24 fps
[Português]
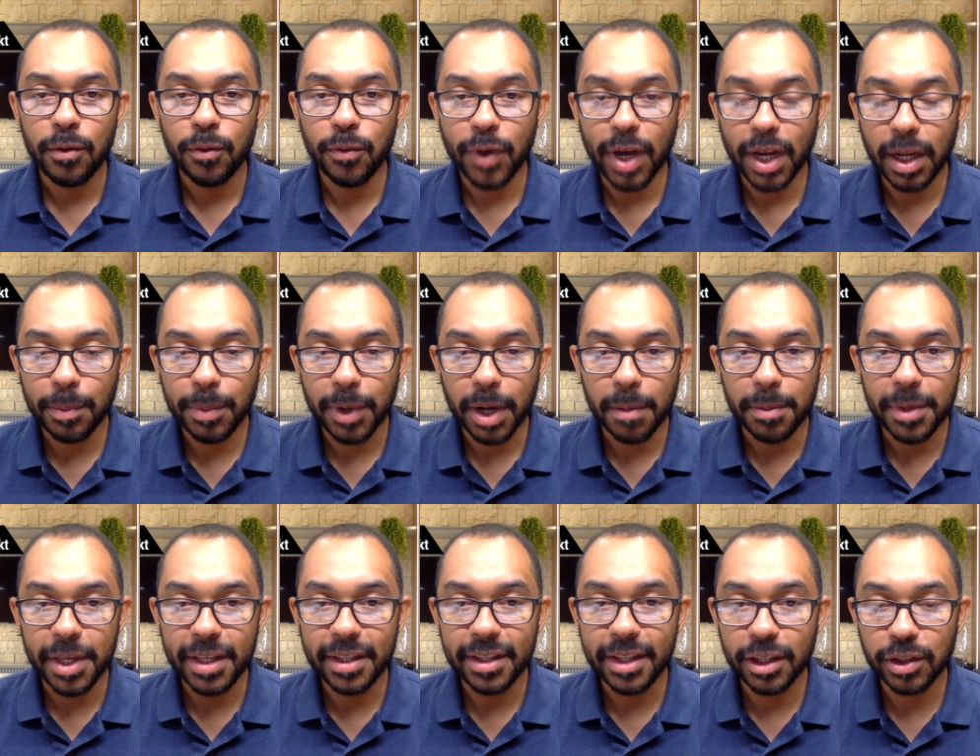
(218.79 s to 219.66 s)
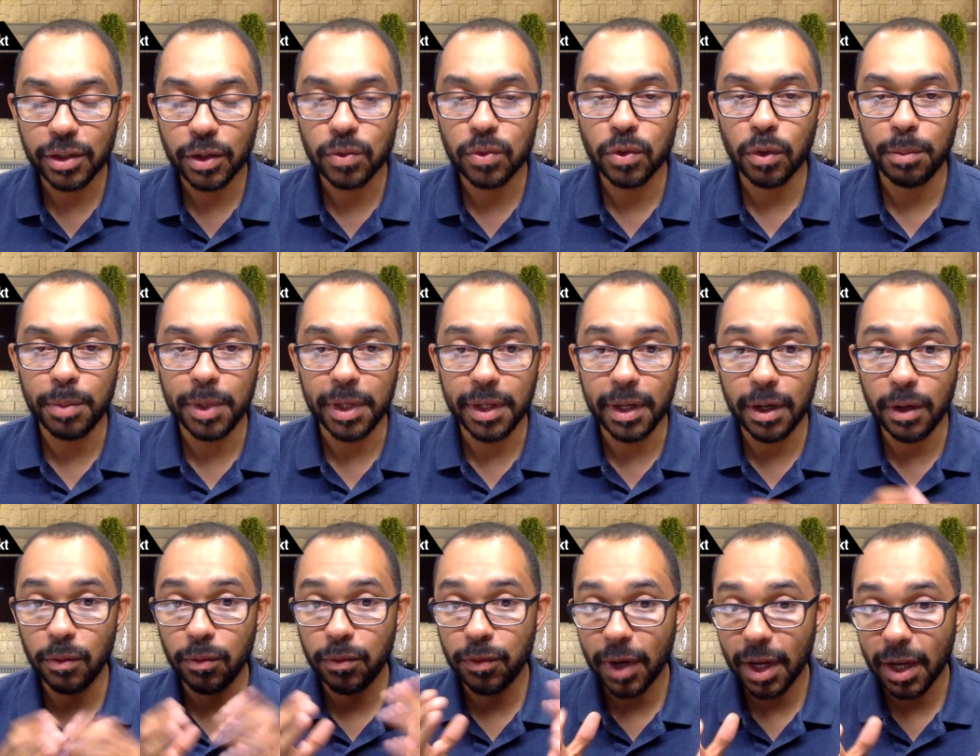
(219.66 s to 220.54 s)
fala para mim, deixa a sua
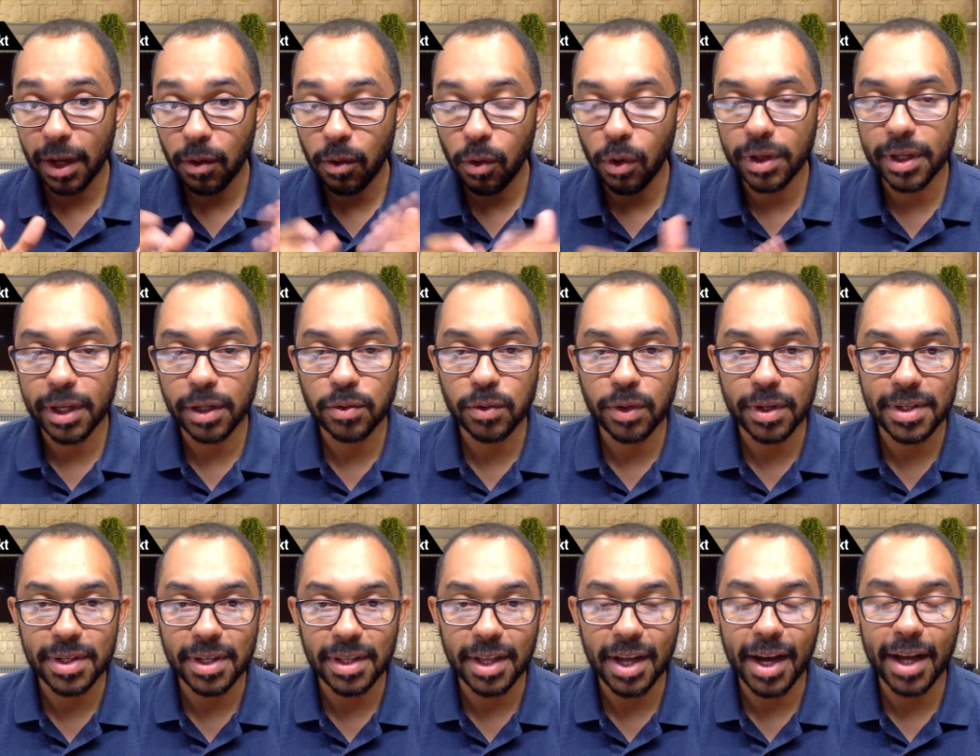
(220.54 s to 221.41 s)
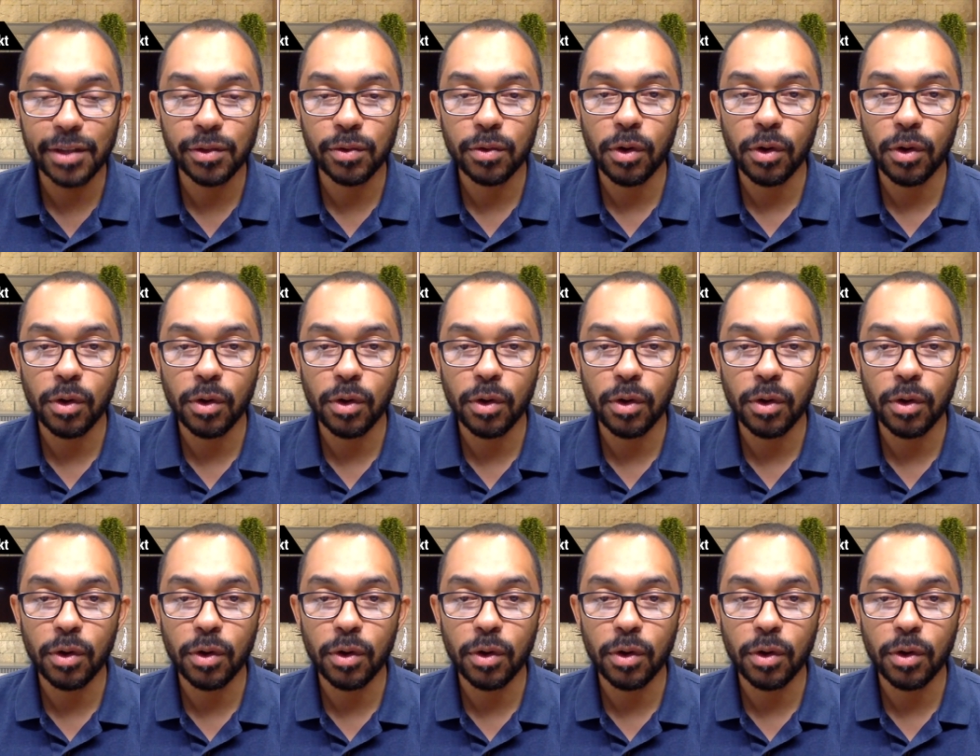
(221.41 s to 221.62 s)
opinião, fala qual que é a sua cidade,